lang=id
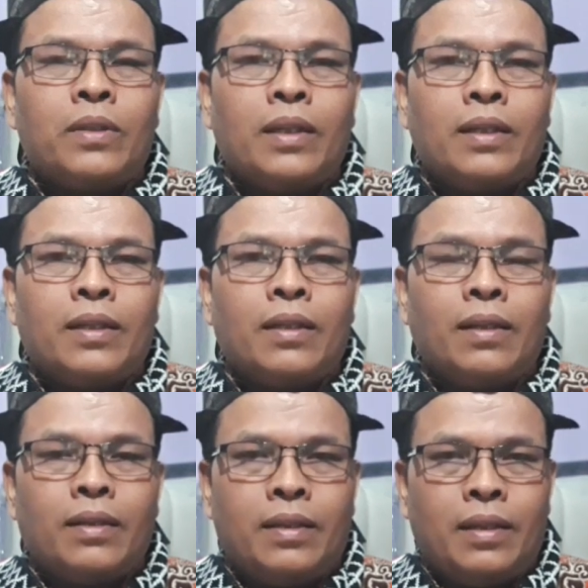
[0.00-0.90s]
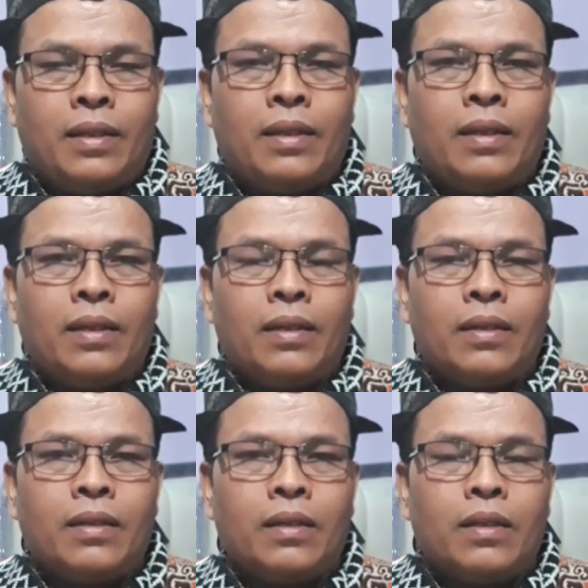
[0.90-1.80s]
di, di
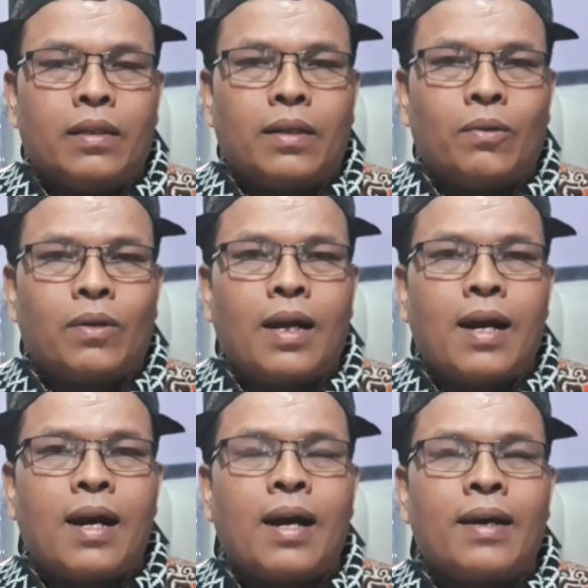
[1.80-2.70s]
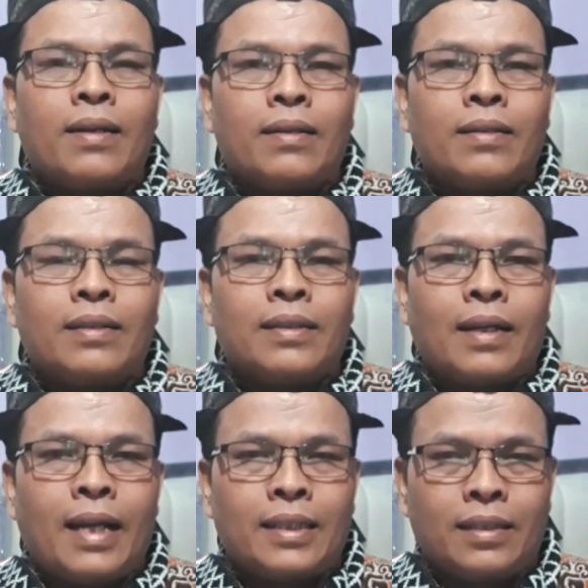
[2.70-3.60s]
kelurahan
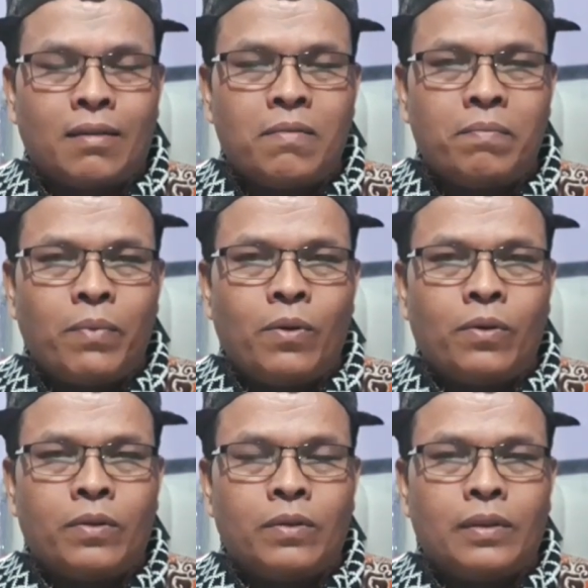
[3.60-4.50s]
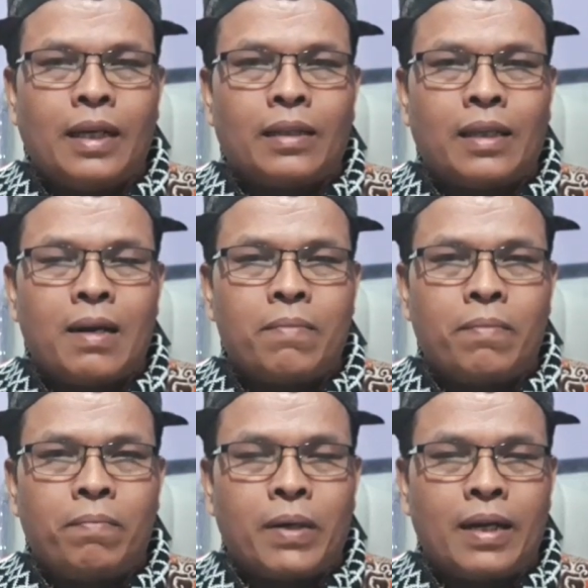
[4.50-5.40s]
Serai Serumpun yang tak
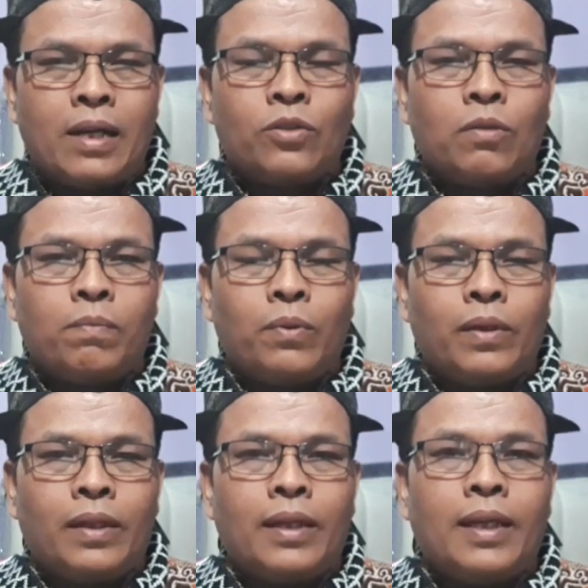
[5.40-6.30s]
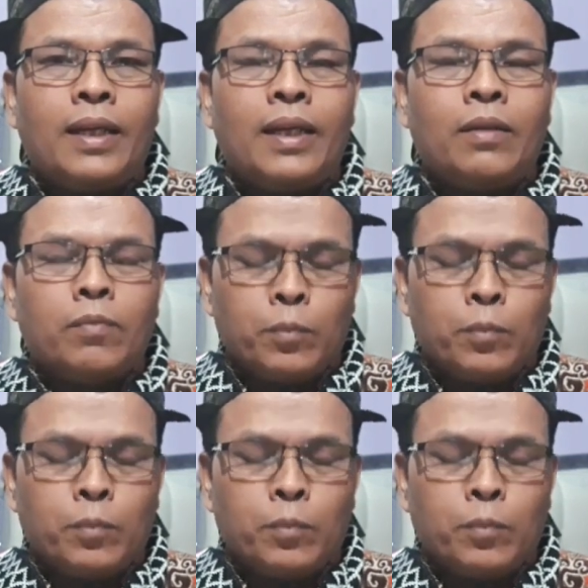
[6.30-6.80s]
pernah subur ini